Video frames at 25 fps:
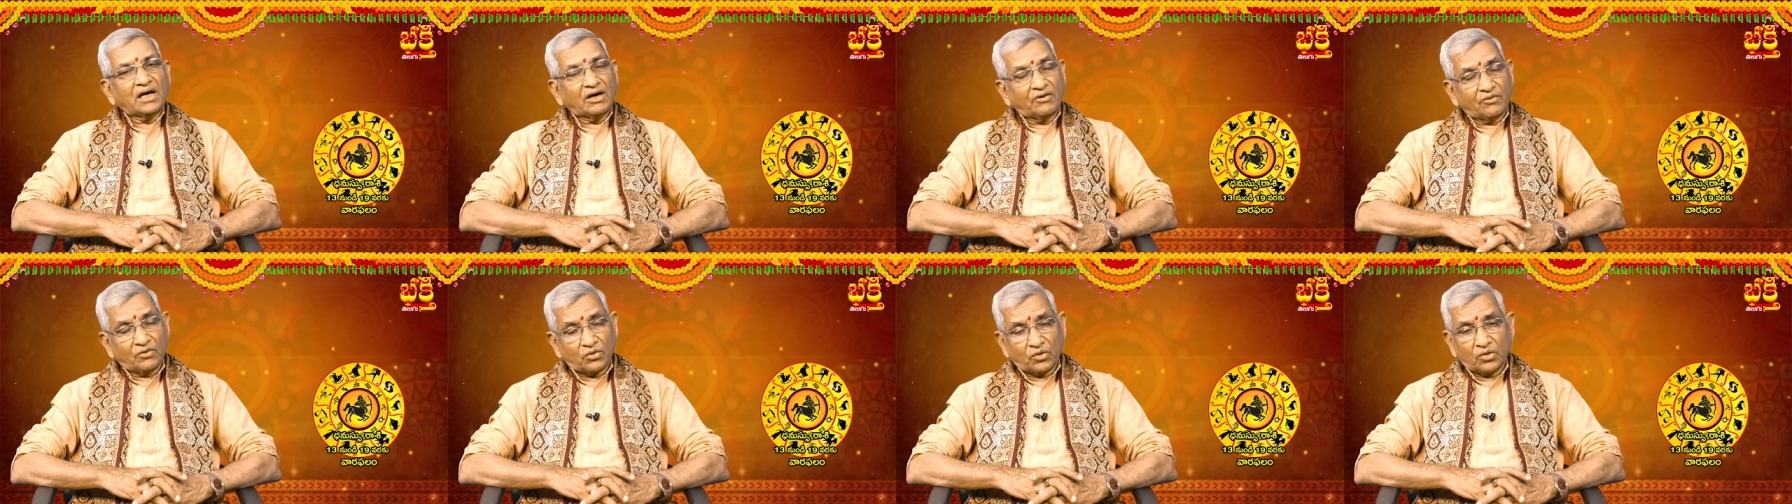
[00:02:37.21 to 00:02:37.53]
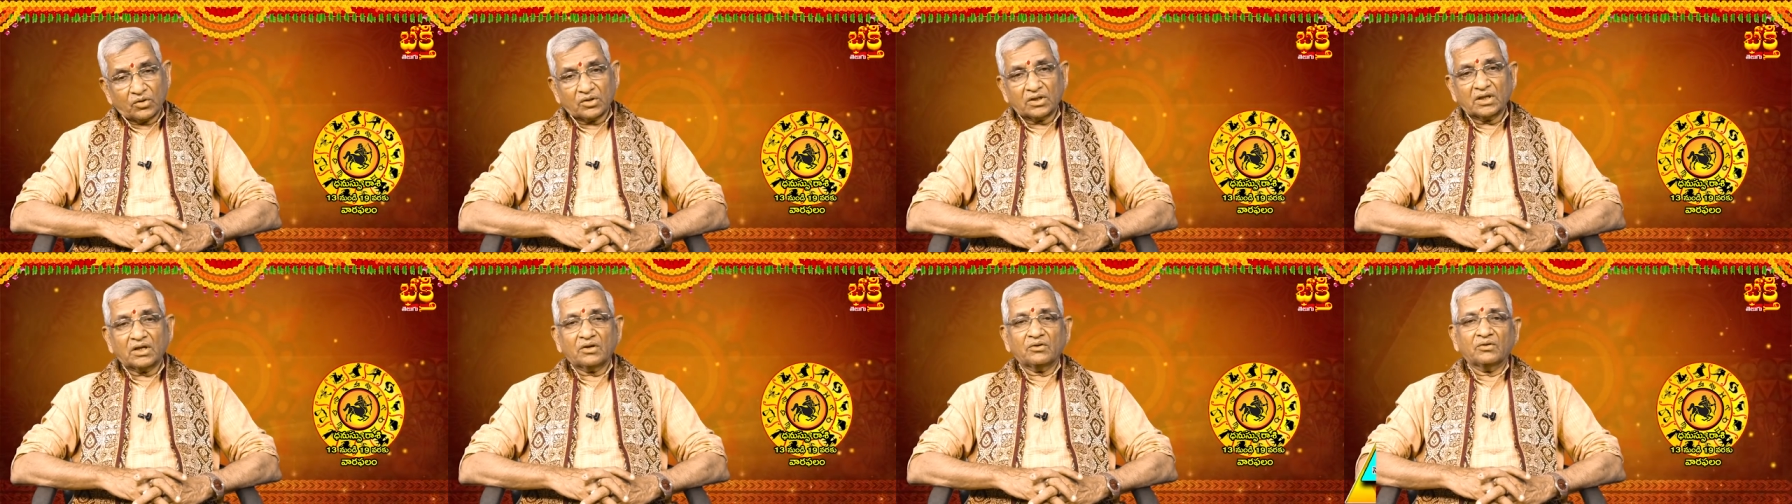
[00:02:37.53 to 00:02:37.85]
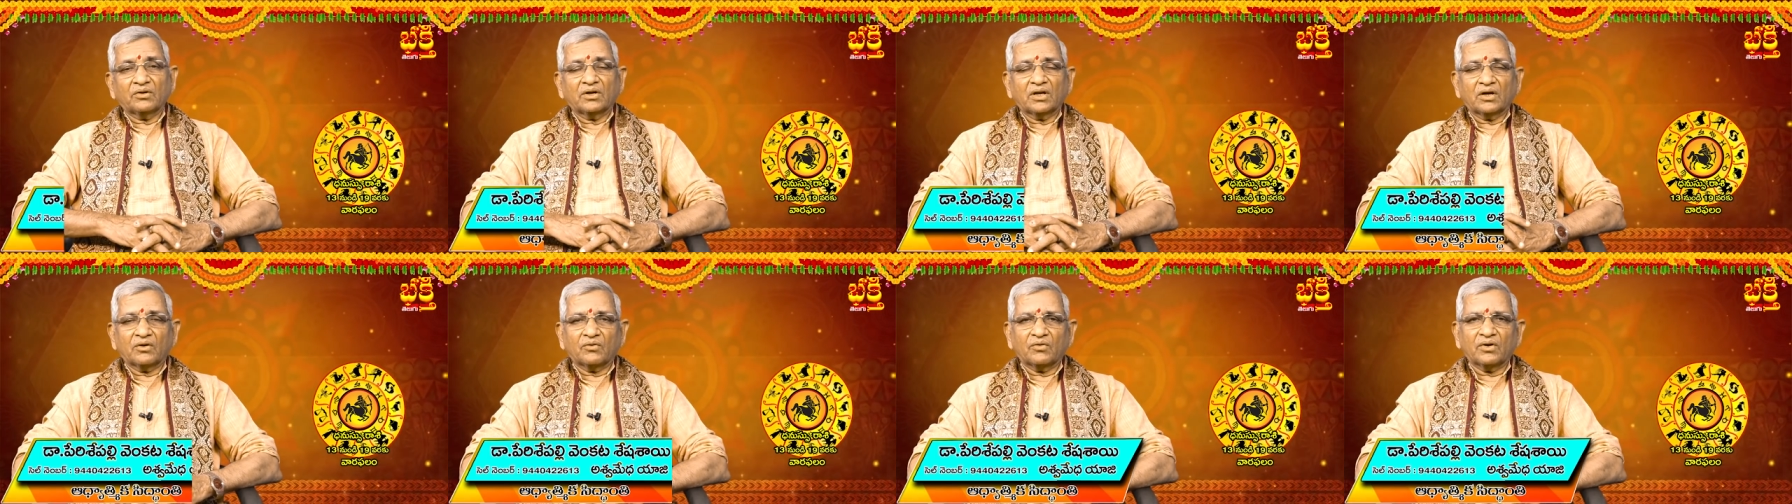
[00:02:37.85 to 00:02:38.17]
అవరోధాలు
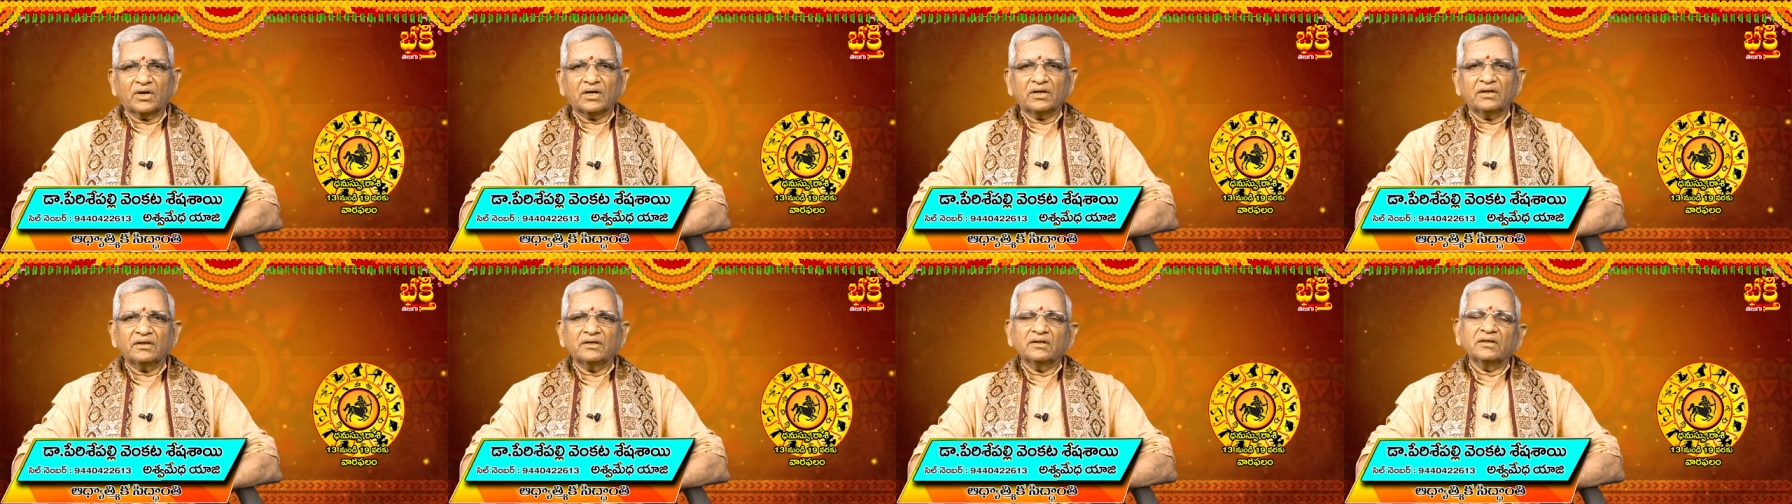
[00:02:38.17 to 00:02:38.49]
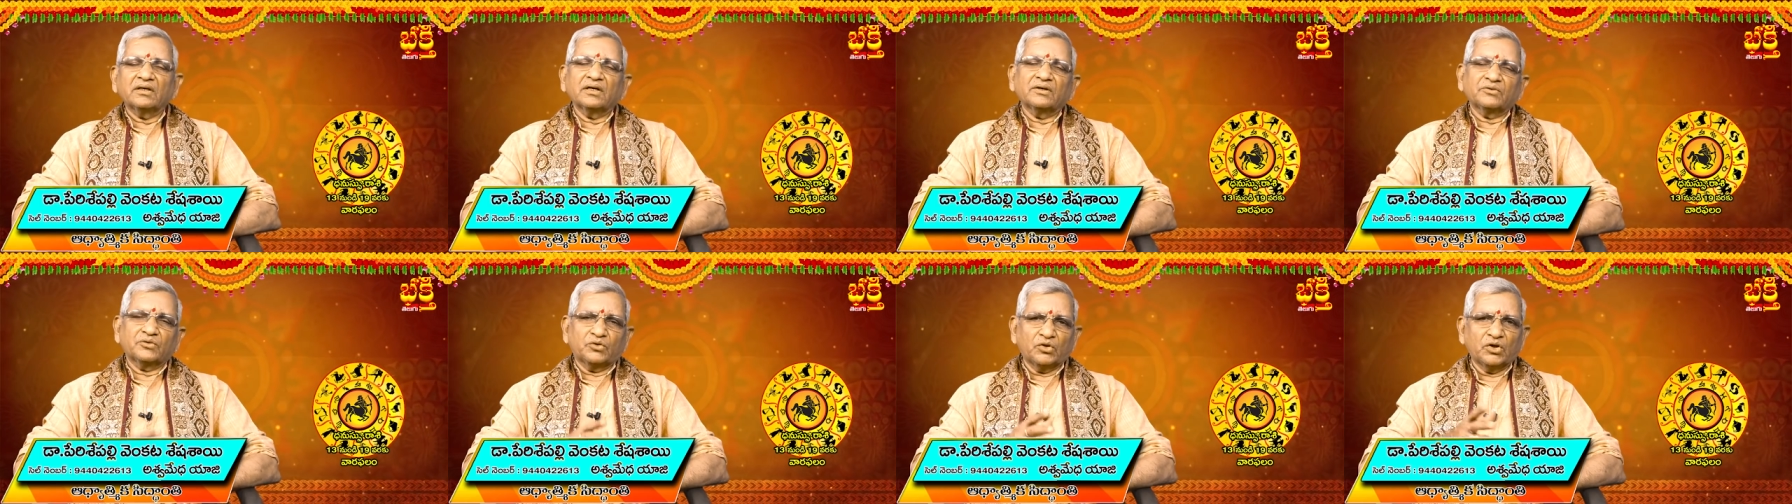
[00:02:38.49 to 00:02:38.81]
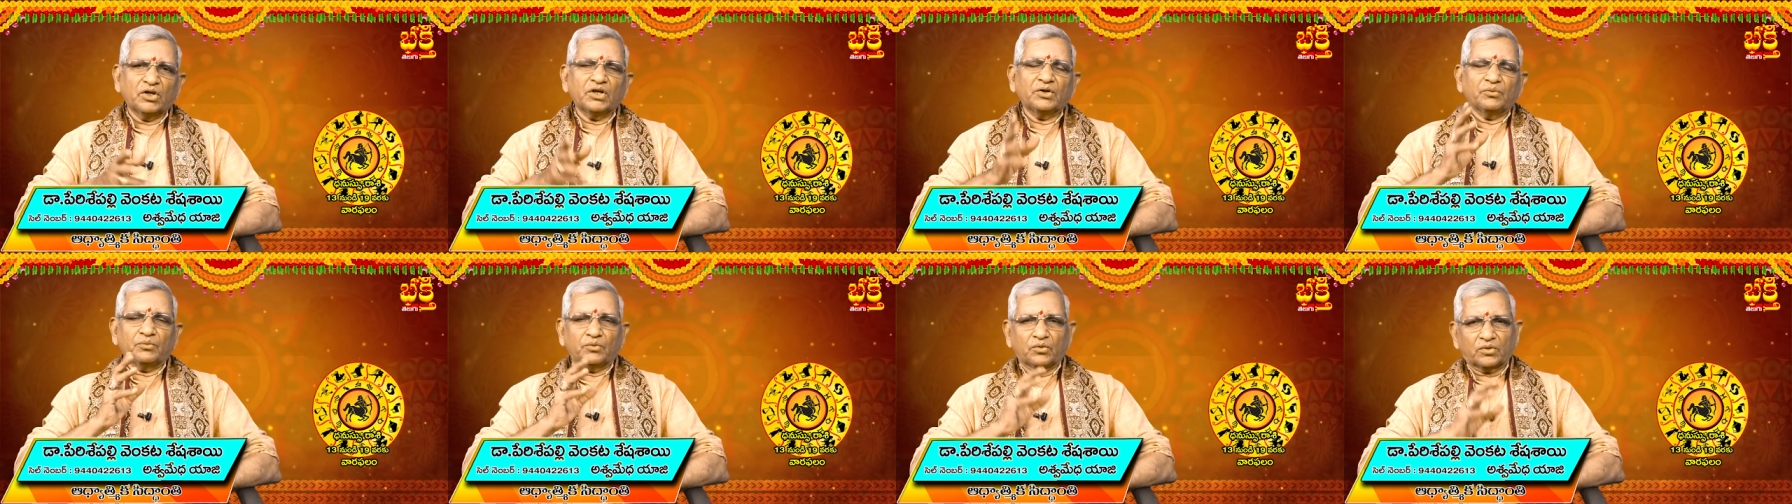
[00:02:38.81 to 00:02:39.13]
ఉన్నా కూడా
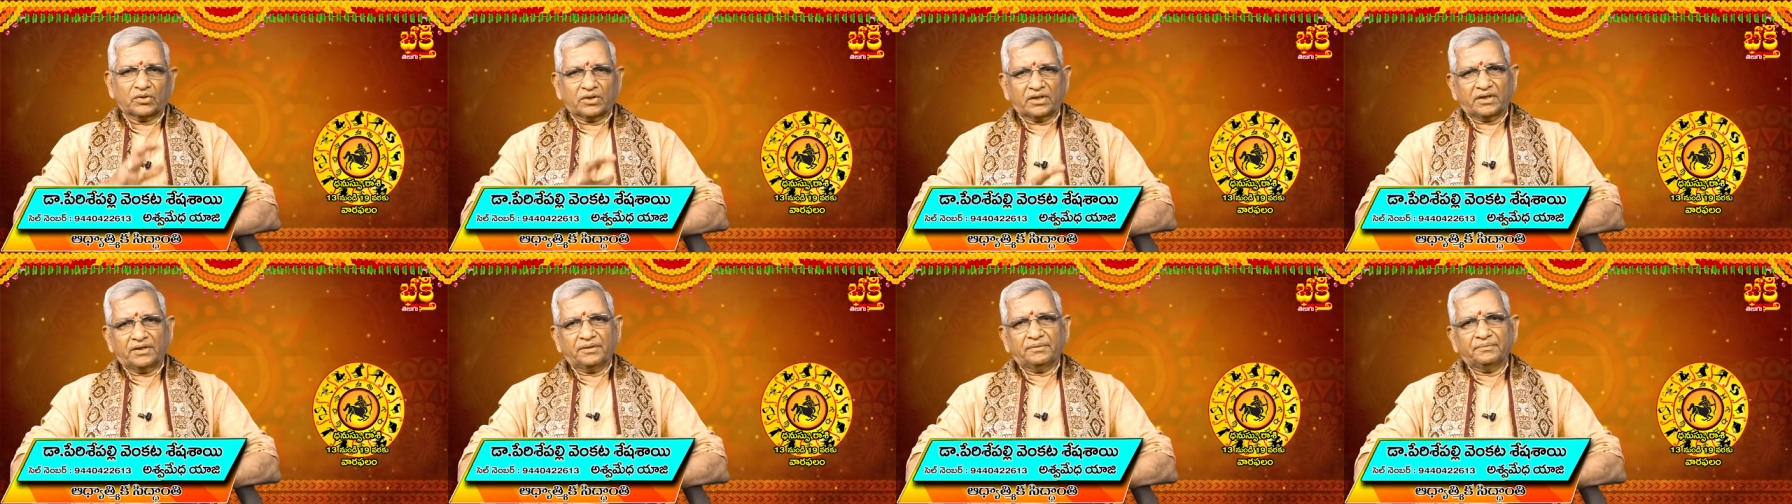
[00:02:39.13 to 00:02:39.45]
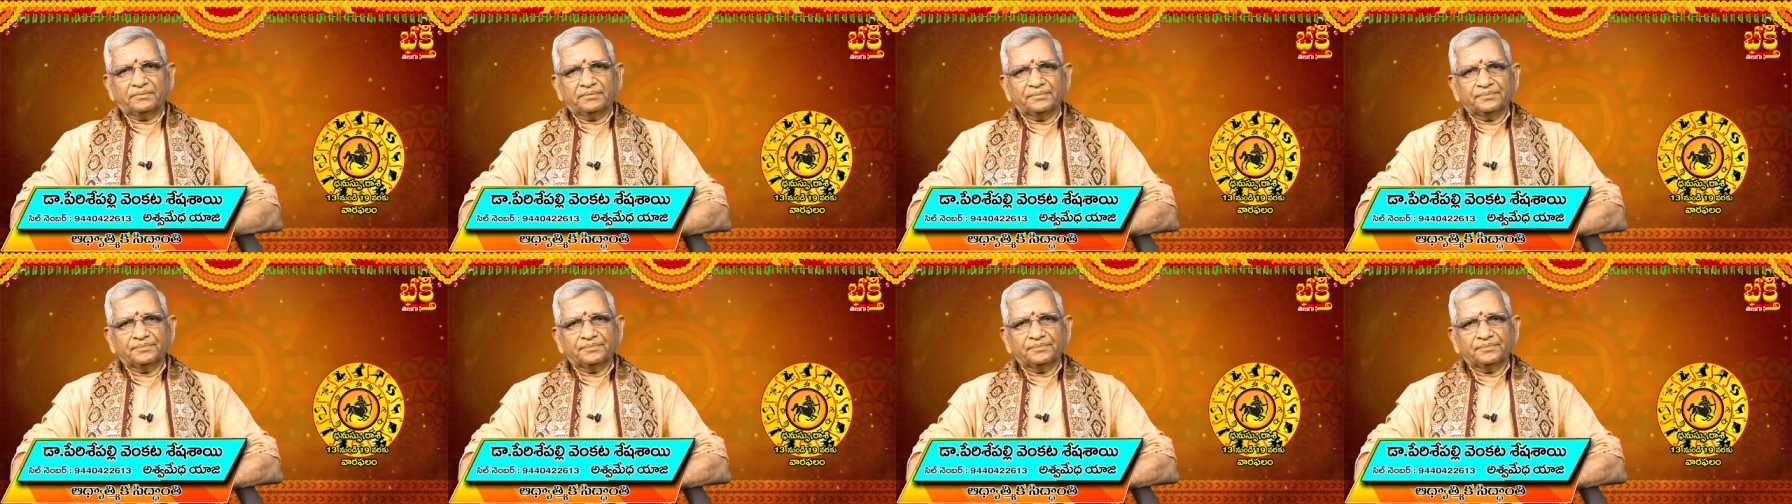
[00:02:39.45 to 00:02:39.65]
తొలగిపోతాయి